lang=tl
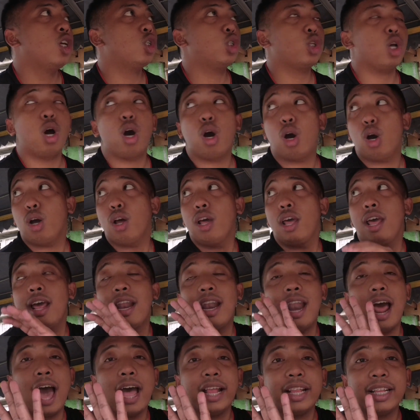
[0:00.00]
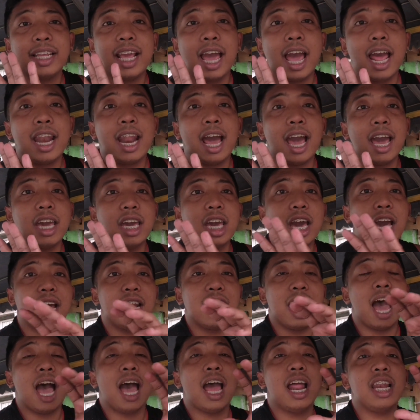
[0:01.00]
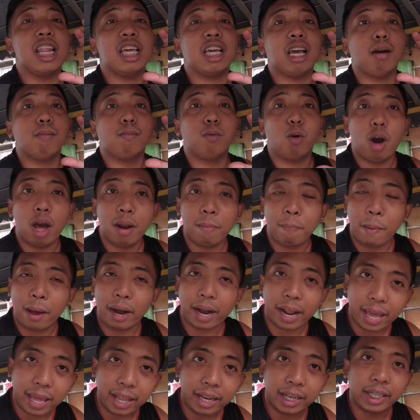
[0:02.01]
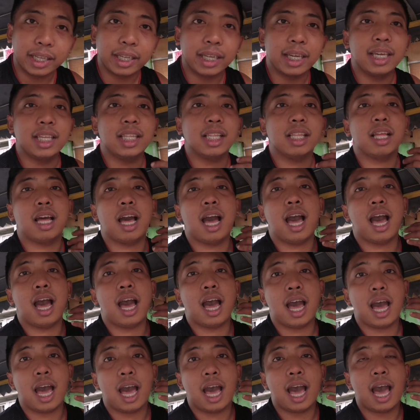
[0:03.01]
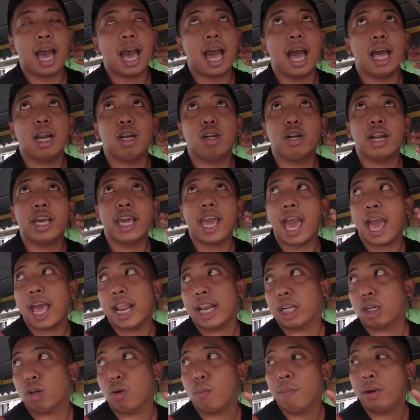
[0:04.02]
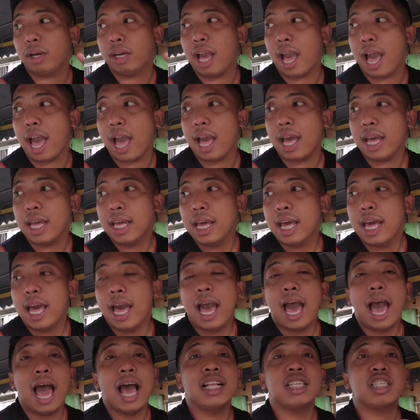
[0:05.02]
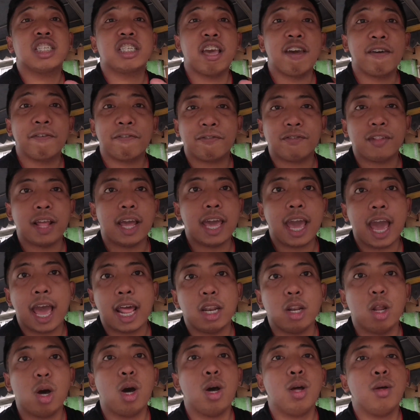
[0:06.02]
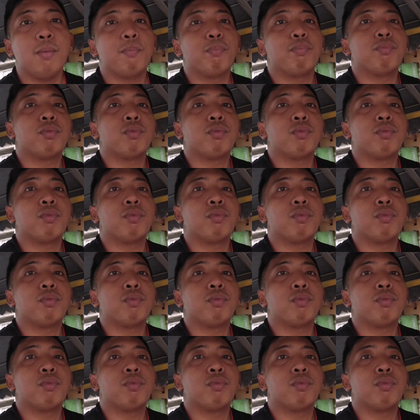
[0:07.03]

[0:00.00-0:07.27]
So lahat yan ay uh, naalikabukan pa rin. Uh, ano na yan? Kumbaga unsafe na yan, no?